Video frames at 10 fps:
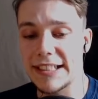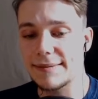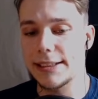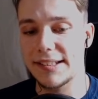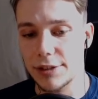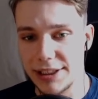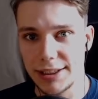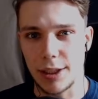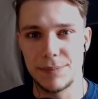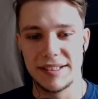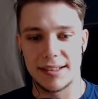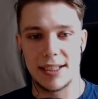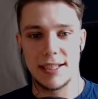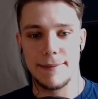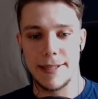ich weiß zwar nicht so richtig, ob
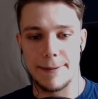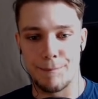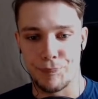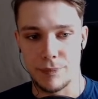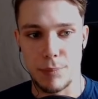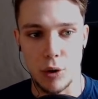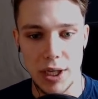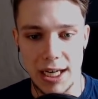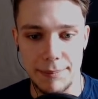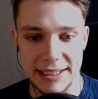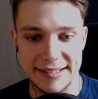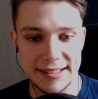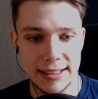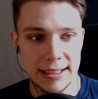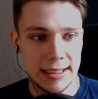dieser ähm, Polearm
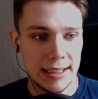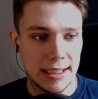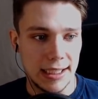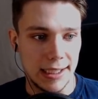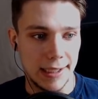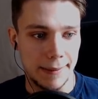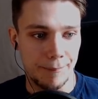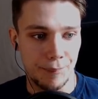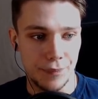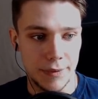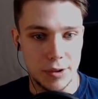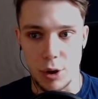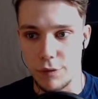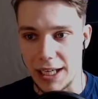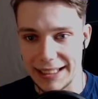jetzt ähm, so
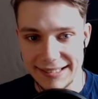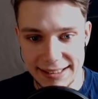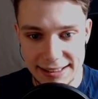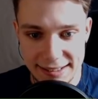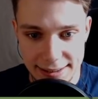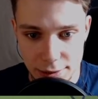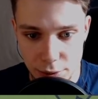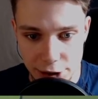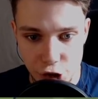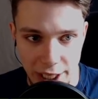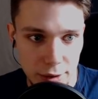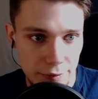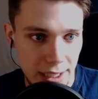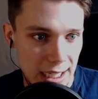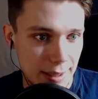auf lange Sicht gesehen eine gute
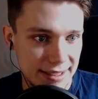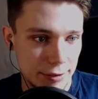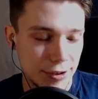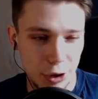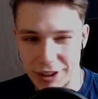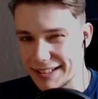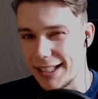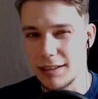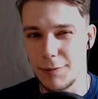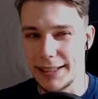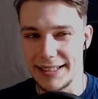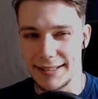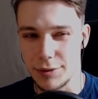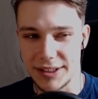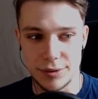Entscheidung war, aber hat uns doch jetzt gerade bei der
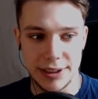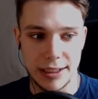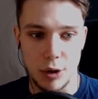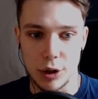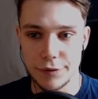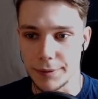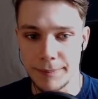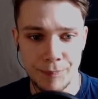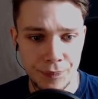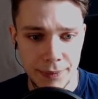Situation hier geholfen.